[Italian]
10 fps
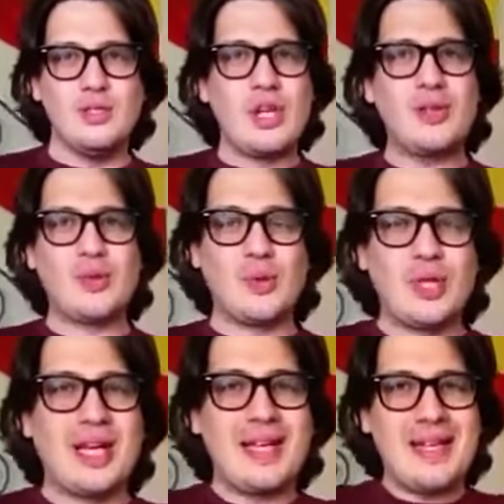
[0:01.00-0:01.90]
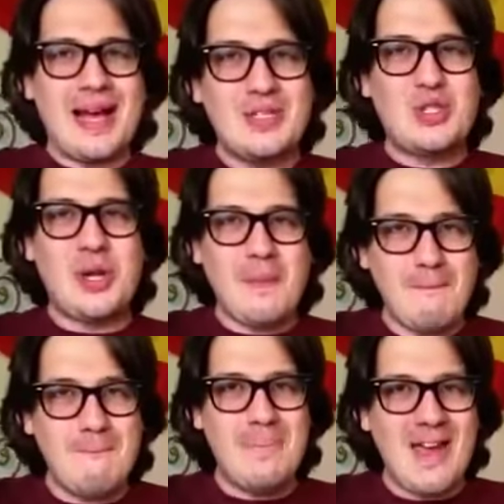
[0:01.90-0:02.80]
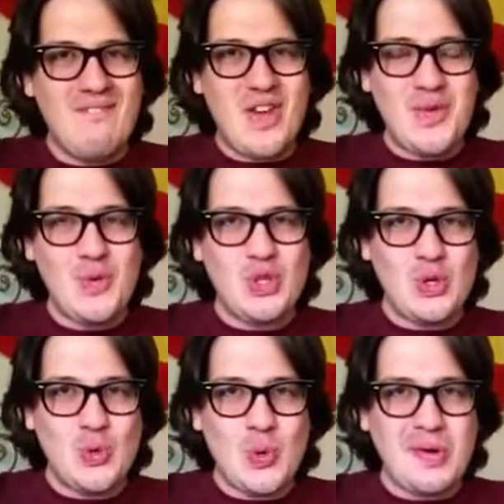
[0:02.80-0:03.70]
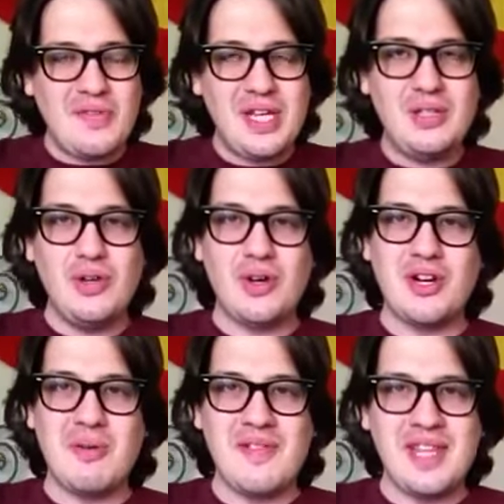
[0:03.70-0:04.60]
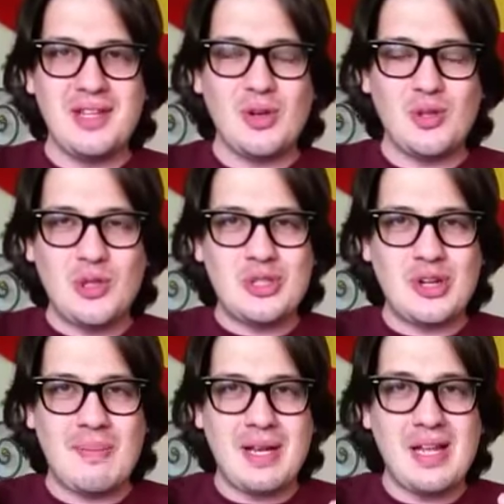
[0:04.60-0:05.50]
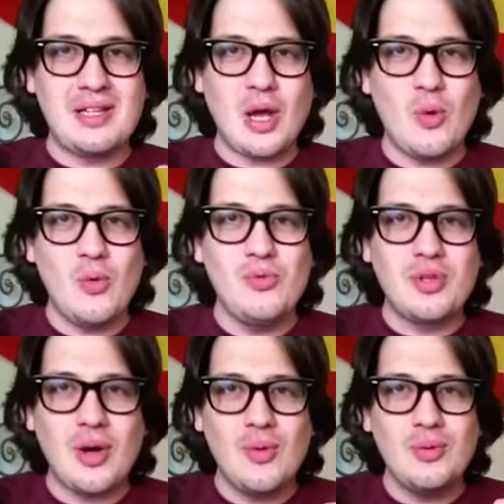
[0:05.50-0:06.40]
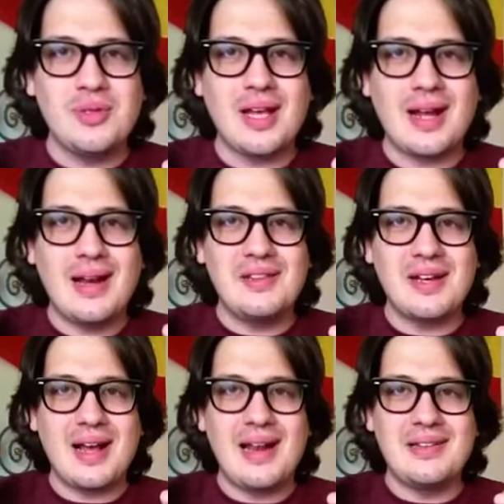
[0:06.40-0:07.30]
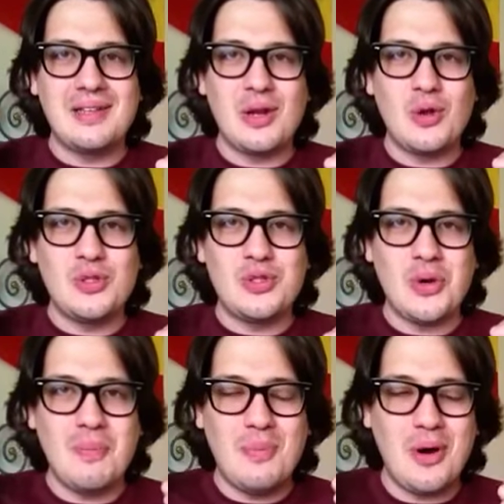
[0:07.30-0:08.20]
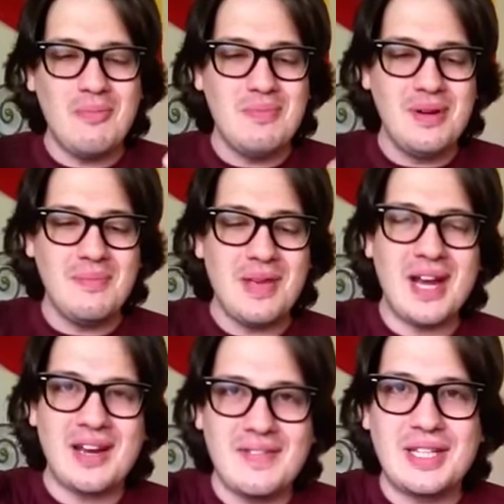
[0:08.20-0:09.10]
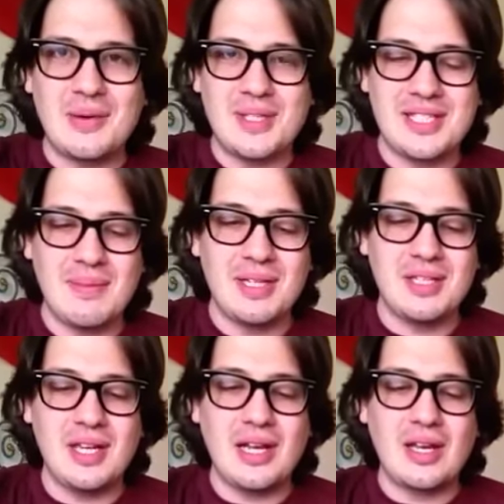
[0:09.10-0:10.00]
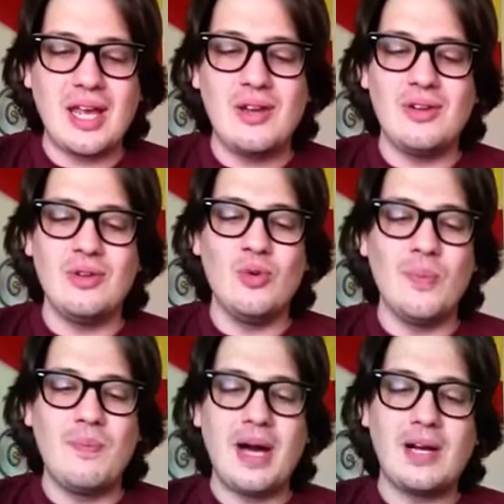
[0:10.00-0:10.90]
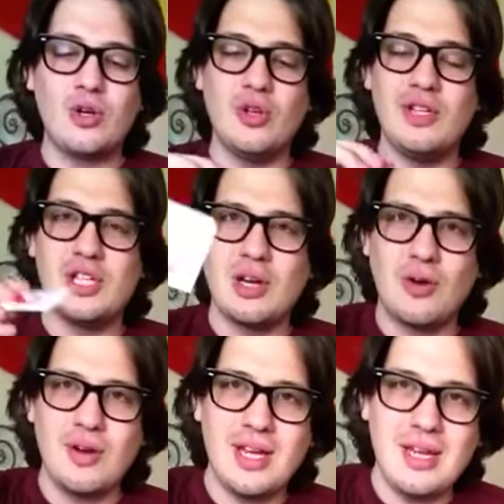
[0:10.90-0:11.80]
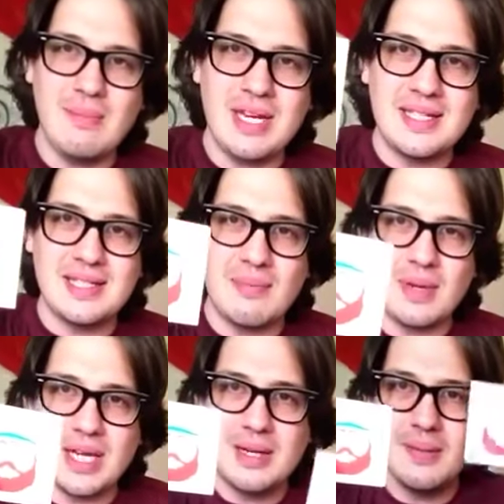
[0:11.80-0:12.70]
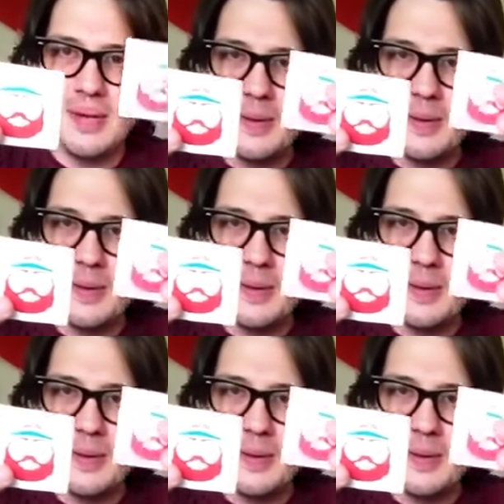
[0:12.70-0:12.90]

Ciao a tutti cagnacci, benvenuti in un nuovo video, come vedete ho addosso la maglietta unta unta calda calda dello zio Bob, mi è arrivata questa mattina che in un pacco dove c'erano i mini stemmini,